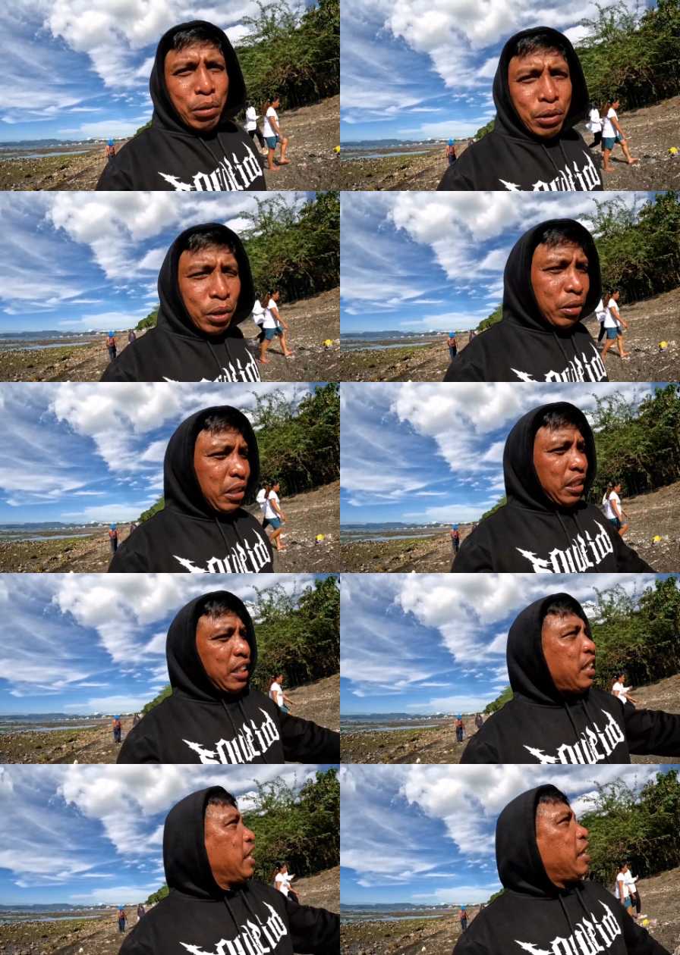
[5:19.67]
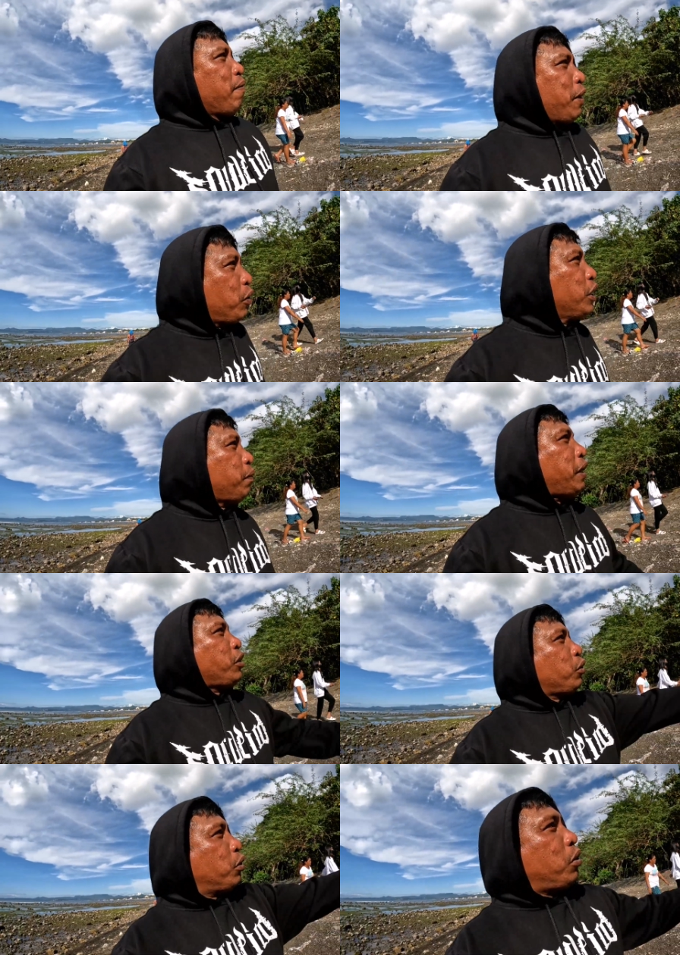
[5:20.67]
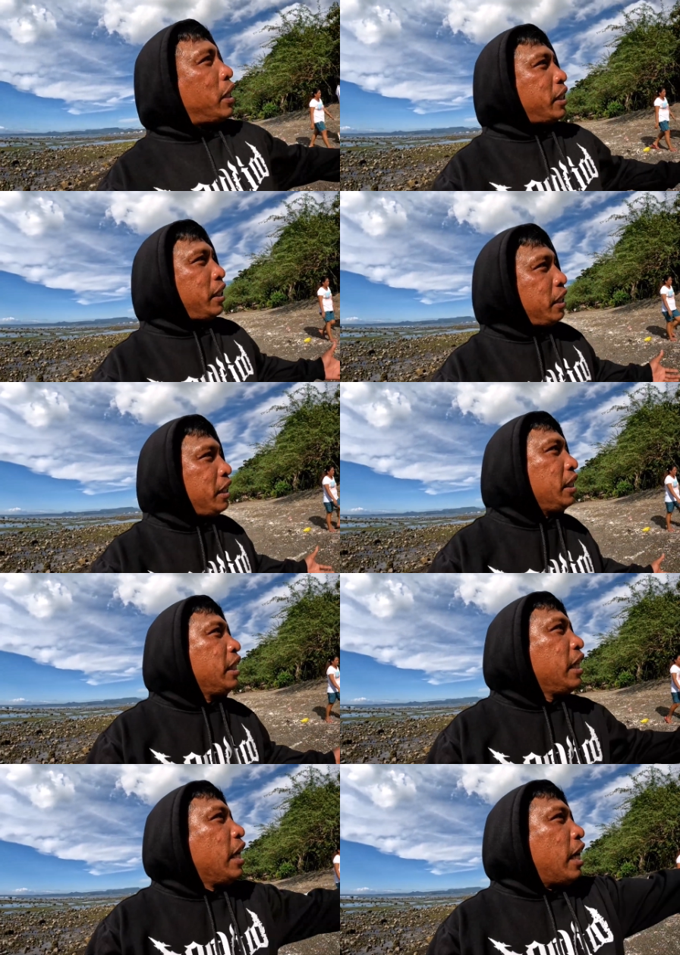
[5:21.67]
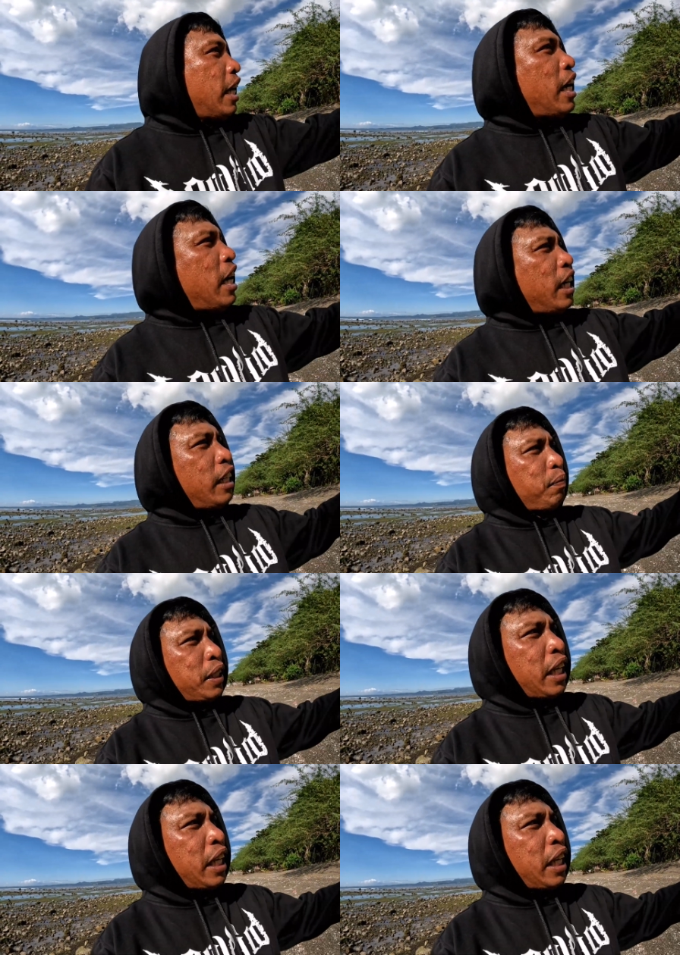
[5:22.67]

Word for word: bundok pero hindi pa ito dulo as in aakyat